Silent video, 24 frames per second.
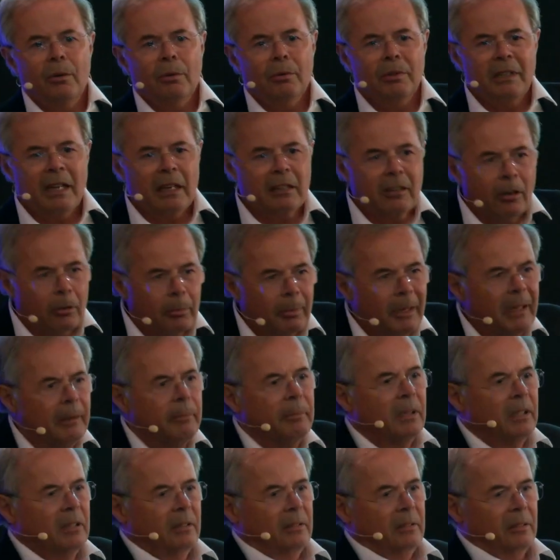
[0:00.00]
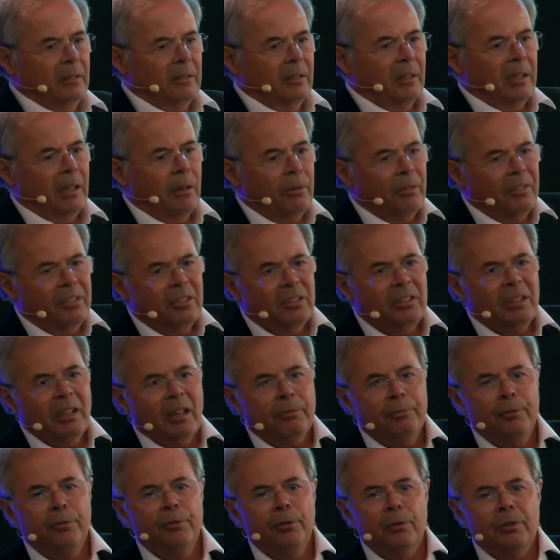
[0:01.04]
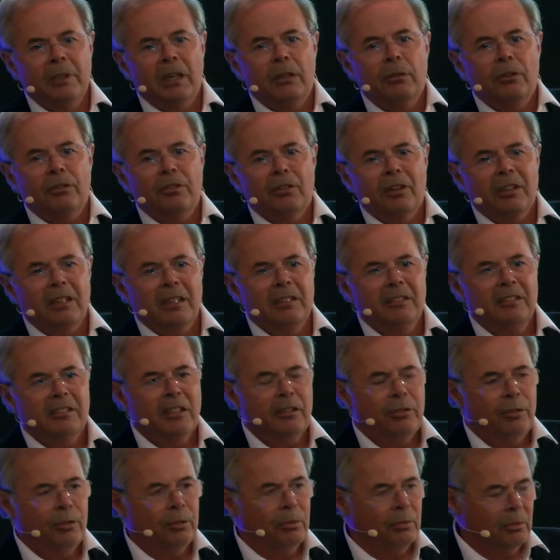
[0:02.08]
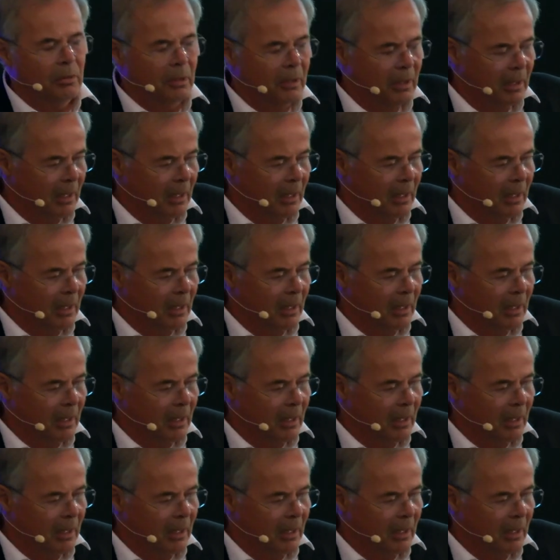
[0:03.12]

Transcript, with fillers: on, a quand même réussi à fusionner nos organisations,